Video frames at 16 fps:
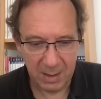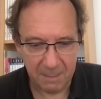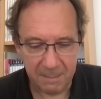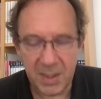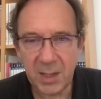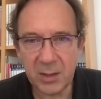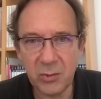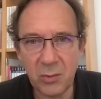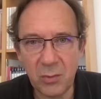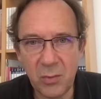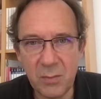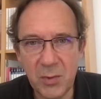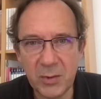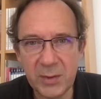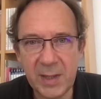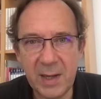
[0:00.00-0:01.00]
Mercure, le
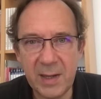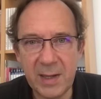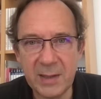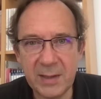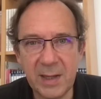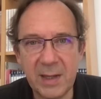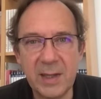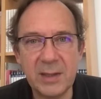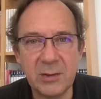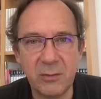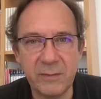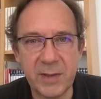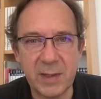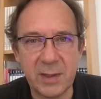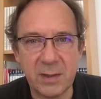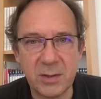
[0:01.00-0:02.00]
mental, l'intellect en
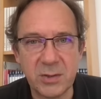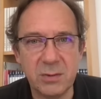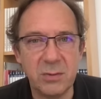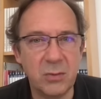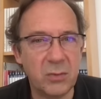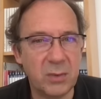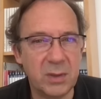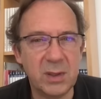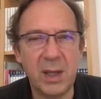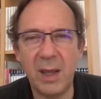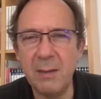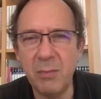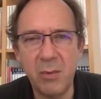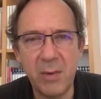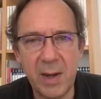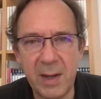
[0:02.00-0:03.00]
vierge. Donc très
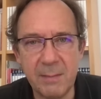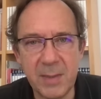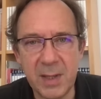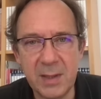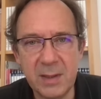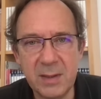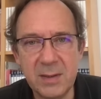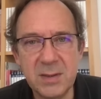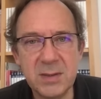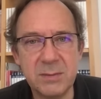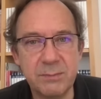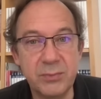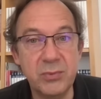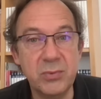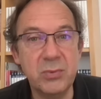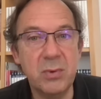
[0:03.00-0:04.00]
bon à la base
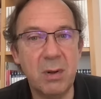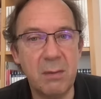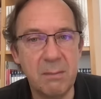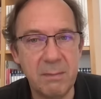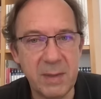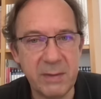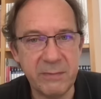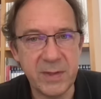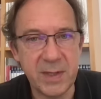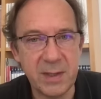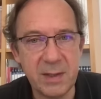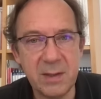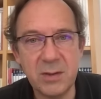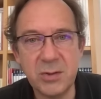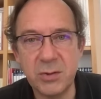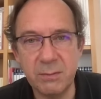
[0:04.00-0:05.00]
pour mes
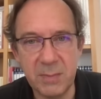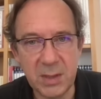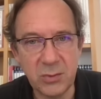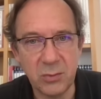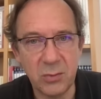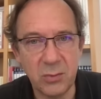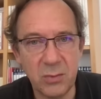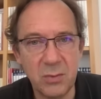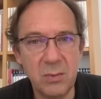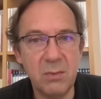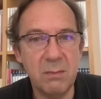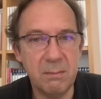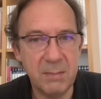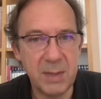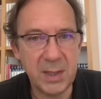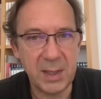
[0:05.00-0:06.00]
vierges, mes taureaux,
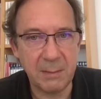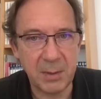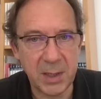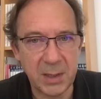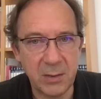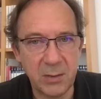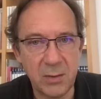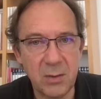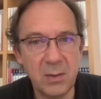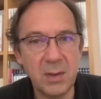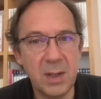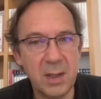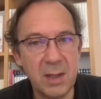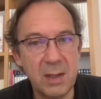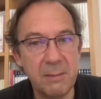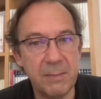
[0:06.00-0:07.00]
mes capricornes,
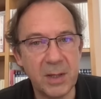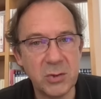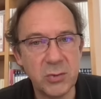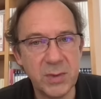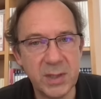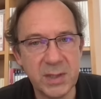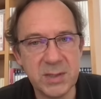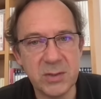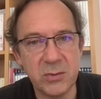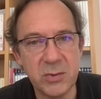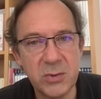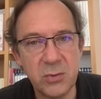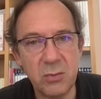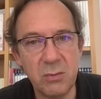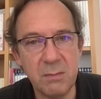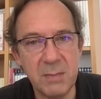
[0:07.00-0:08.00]
et par jeu
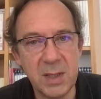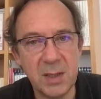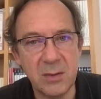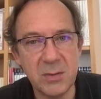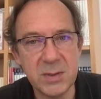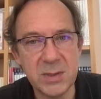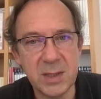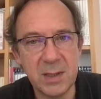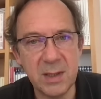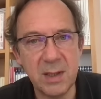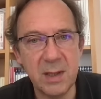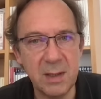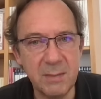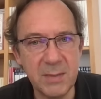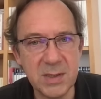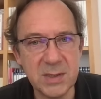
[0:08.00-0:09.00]
d'extension, mes cancers
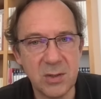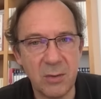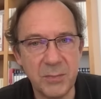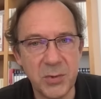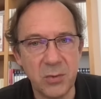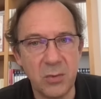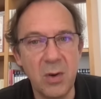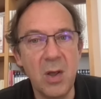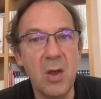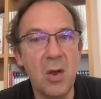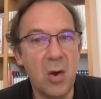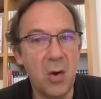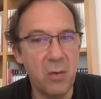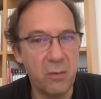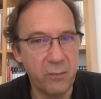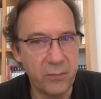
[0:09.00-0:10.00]
et mes scorpions.
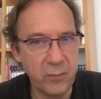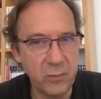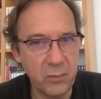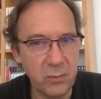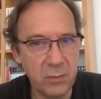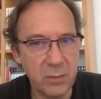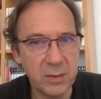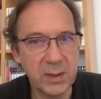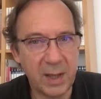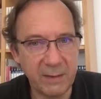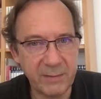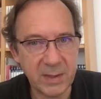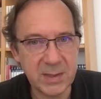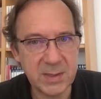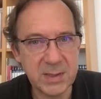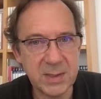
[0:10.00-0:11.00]
Vous
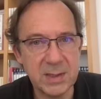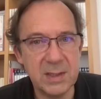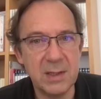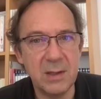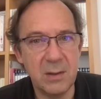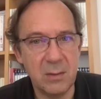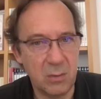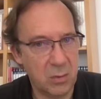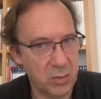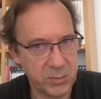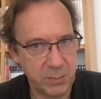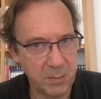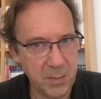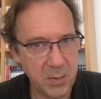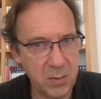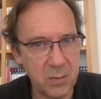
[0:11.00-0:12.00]
traversez en
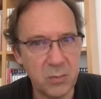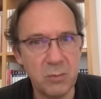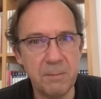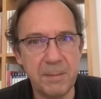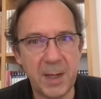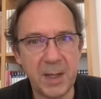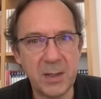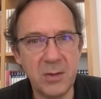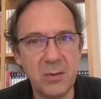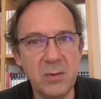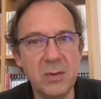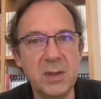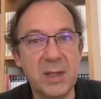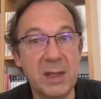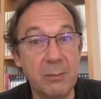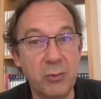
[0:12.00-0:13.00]
ce moment une
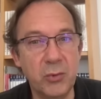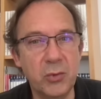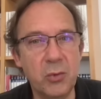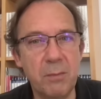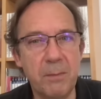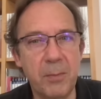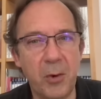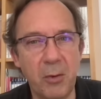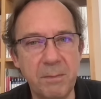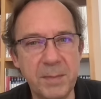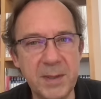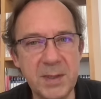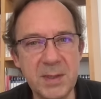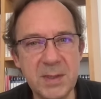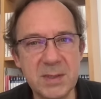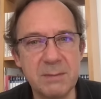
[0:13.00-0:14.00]
période qui est plutôt
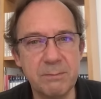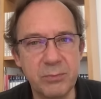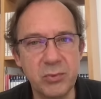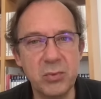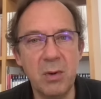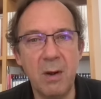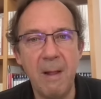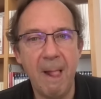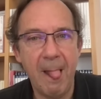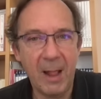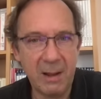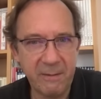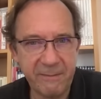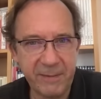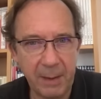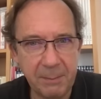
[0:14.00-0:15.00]
propice pour
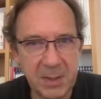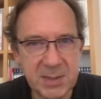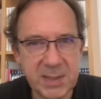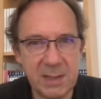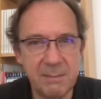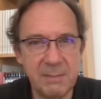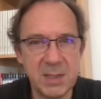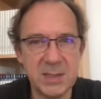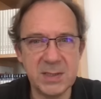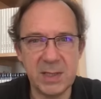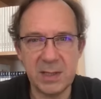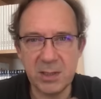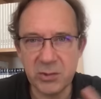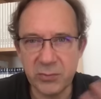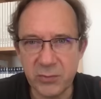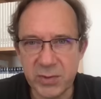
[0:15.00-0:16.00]
faire passer le
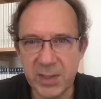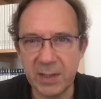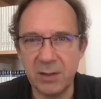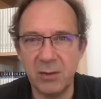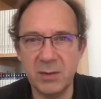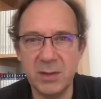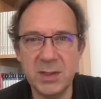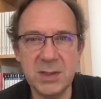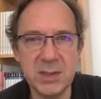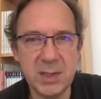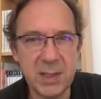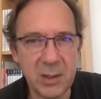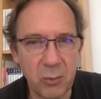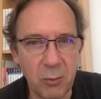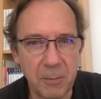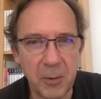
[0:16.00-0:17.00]
message, vous
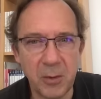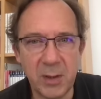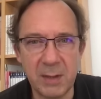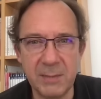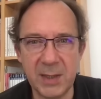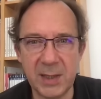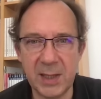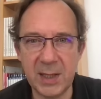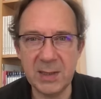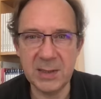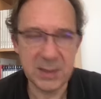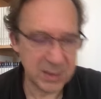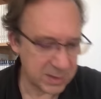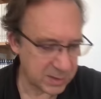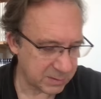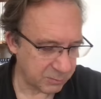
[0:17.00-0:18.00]
synchroniser, comprendre les
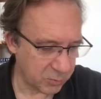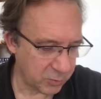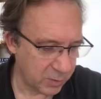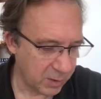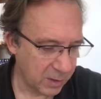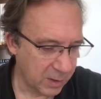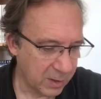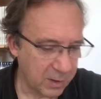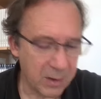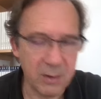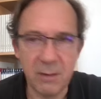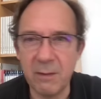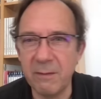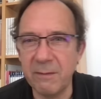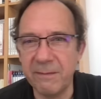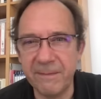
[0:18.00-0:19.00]
mécanismes,
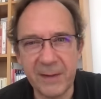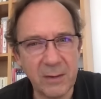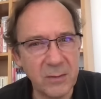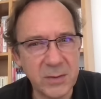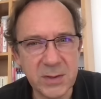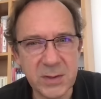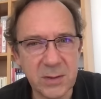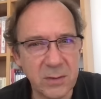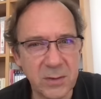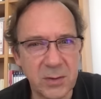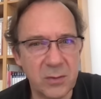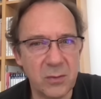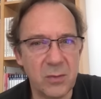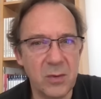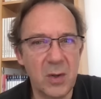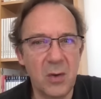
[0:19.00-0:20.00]
euh, faire en sorte
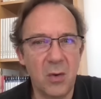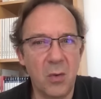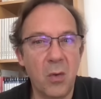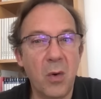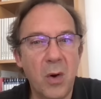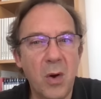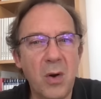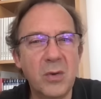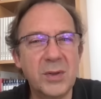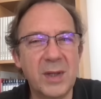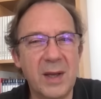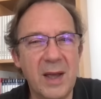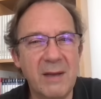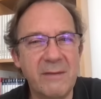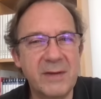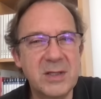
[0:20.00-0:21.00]
que on rentre
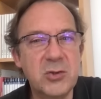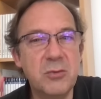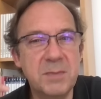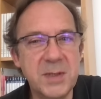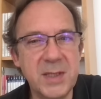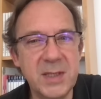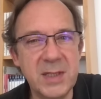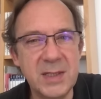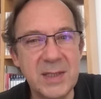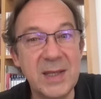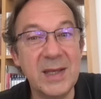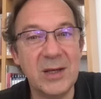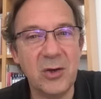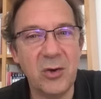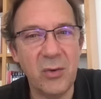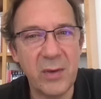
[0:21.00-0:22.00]
avec
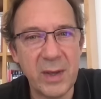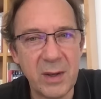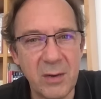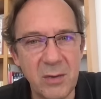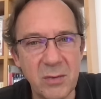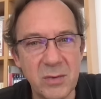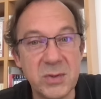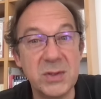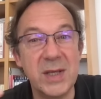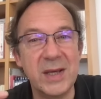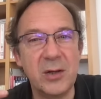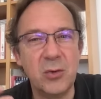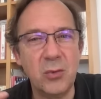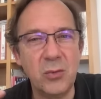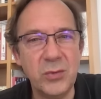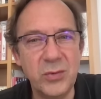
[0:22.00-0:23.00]
subtilité, cohérence,
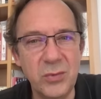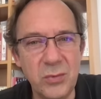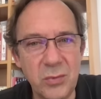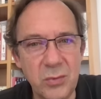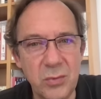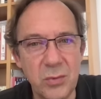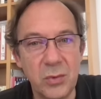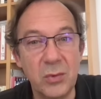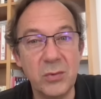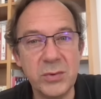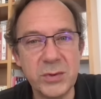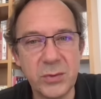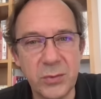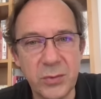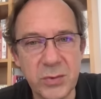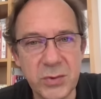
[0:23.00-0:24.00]
contenu,
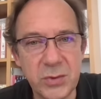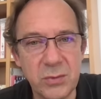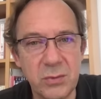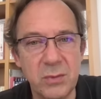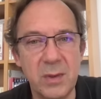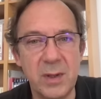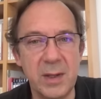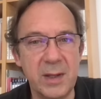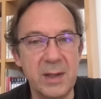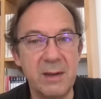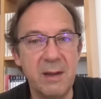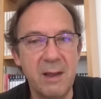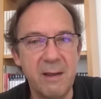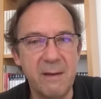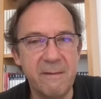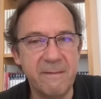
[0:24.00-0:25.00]
construction et
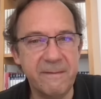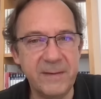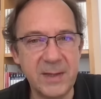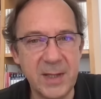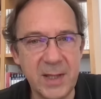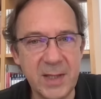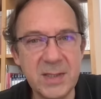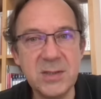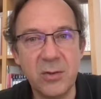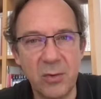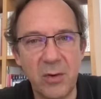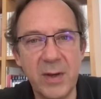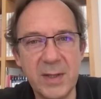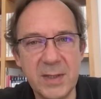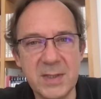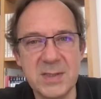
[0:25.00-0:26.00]
finesse dans
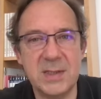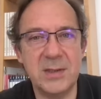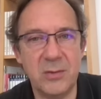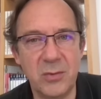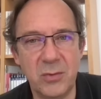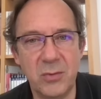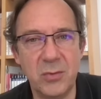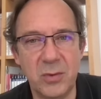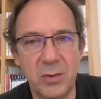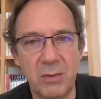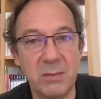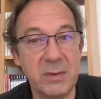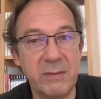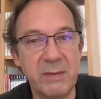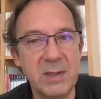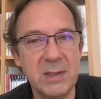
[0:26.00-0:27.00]
l'oreille des interlocuteurs.
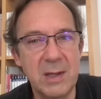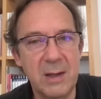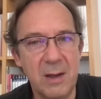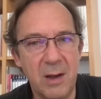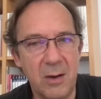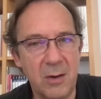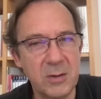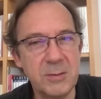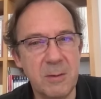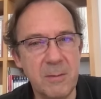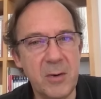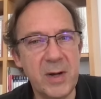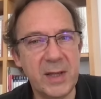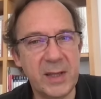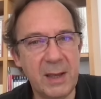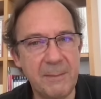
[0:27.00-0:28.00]
Vous avez en ce
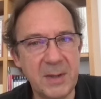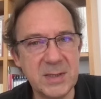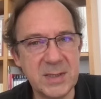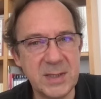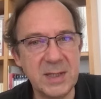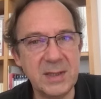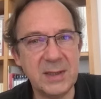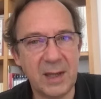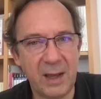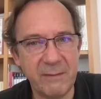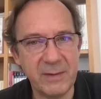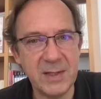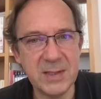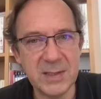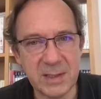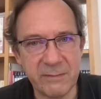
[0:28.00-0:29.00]
moment la capacité de
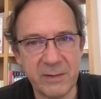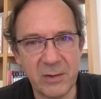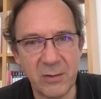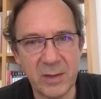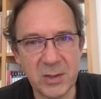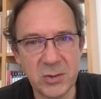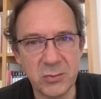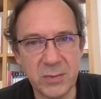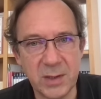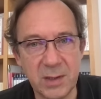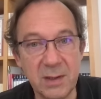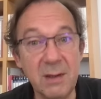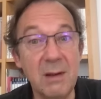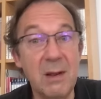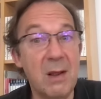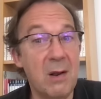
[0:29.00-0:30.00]
travailler cette valeur
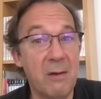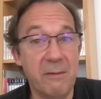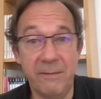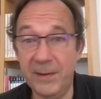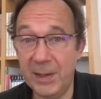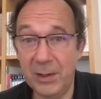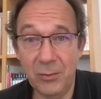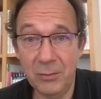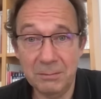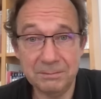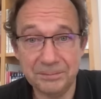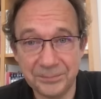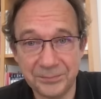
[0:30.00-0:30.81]
ajoutée, faites-le.